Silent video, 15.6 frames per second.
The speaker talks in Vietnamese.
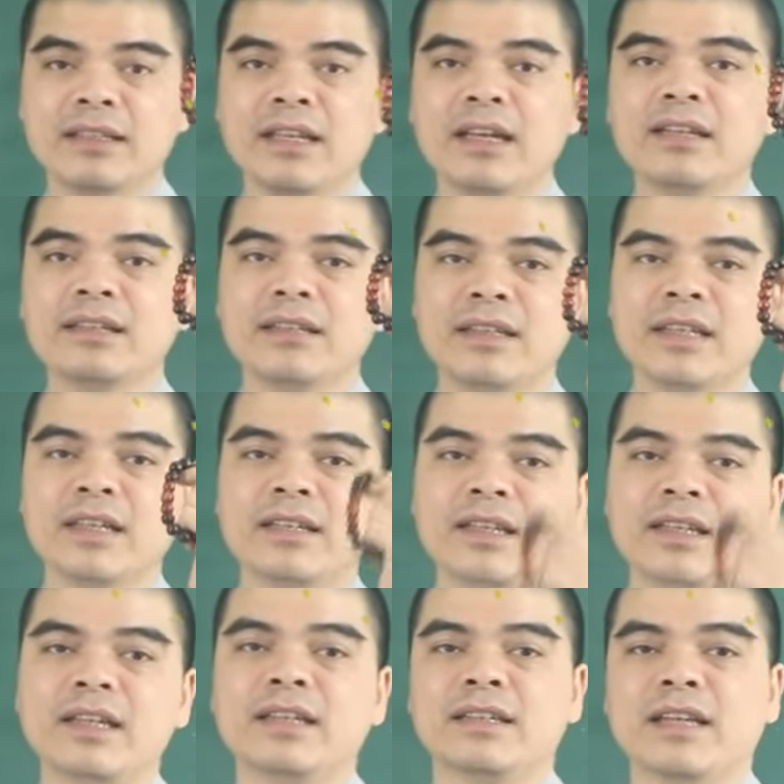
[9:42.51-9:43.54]
thân tí
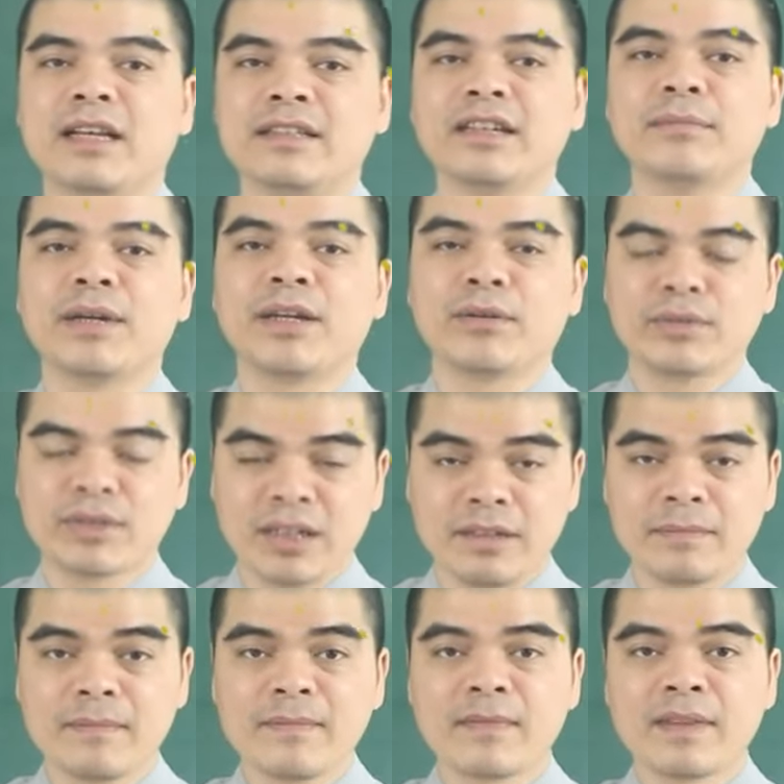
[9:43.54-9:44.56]
thìn để trợ mệnh ngộ
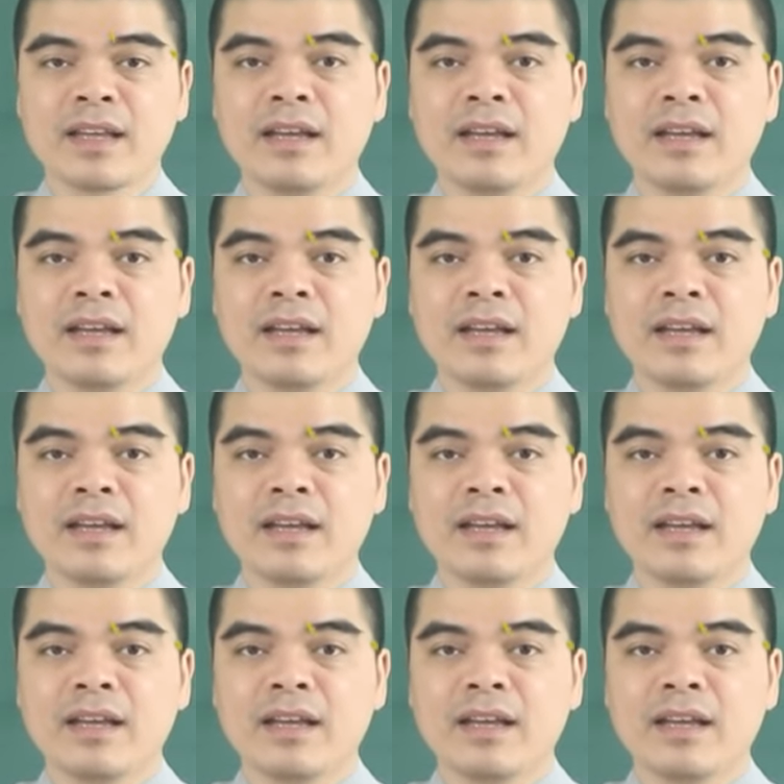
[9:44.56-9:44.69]
thân